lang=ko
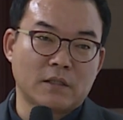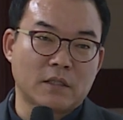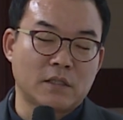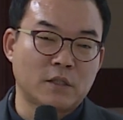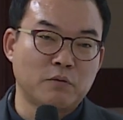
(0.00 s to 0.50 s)

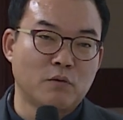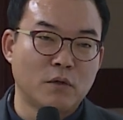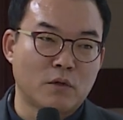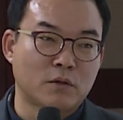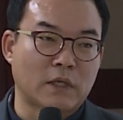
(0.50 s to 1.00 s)
이제 식품
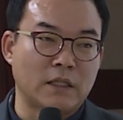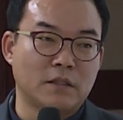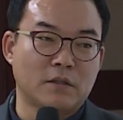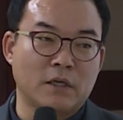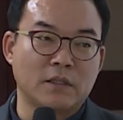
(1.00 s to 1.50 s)
원료로서
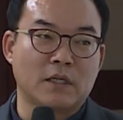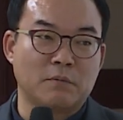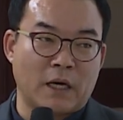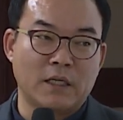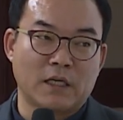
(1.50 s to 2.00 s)
가치를 굉장히
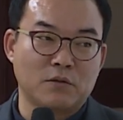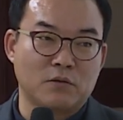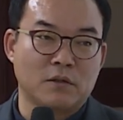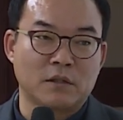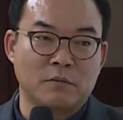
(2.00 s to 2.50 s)
많이
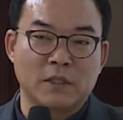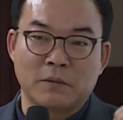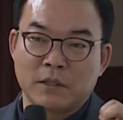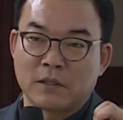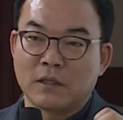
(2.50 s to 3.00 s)
가지고 있는 건
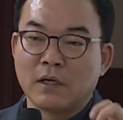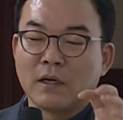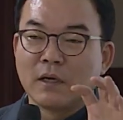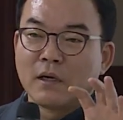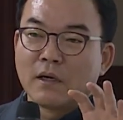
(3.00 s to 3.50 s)
뭐냐면
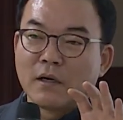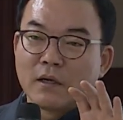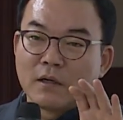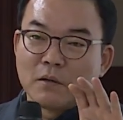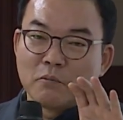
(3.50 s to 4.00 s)

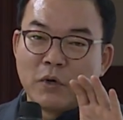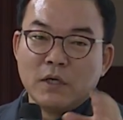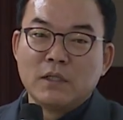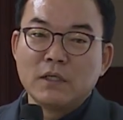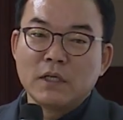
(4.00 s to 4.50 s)

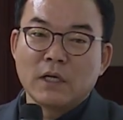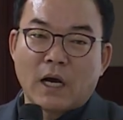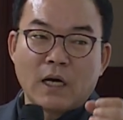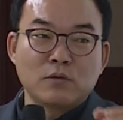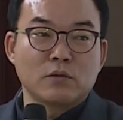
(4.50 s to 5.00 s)
벌들이
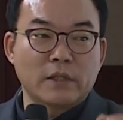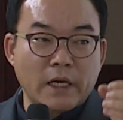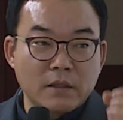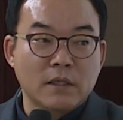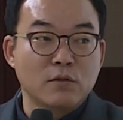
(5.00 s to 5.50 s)
아주
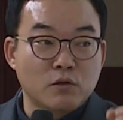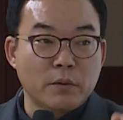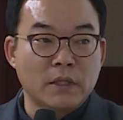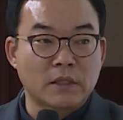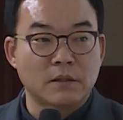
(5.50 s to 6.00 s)
깨끗한
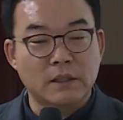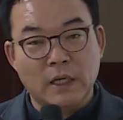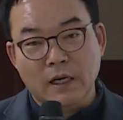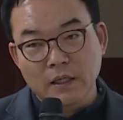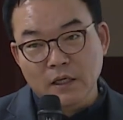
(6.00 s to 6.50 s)
인큐베이터에서
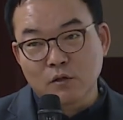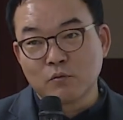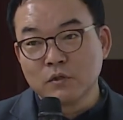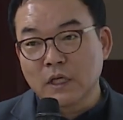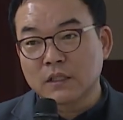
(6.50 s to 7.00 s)
약간이라도
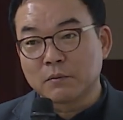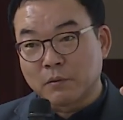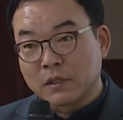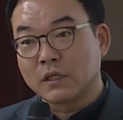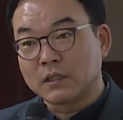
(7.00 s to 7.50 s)
문제 있으면
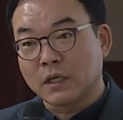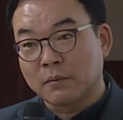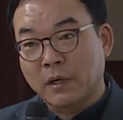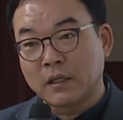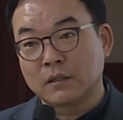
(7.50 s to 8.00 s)
벌들이
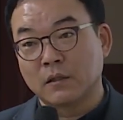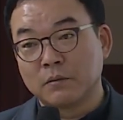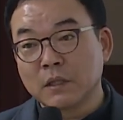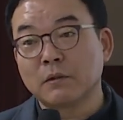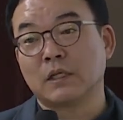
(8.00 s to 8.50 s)
이제 판에서
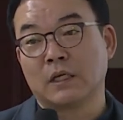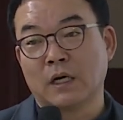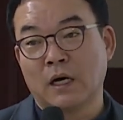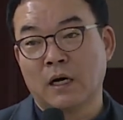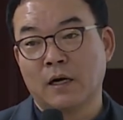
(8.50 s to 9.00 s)

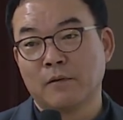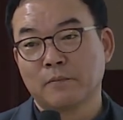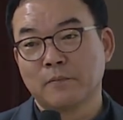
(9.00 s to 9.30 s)
없애버리니까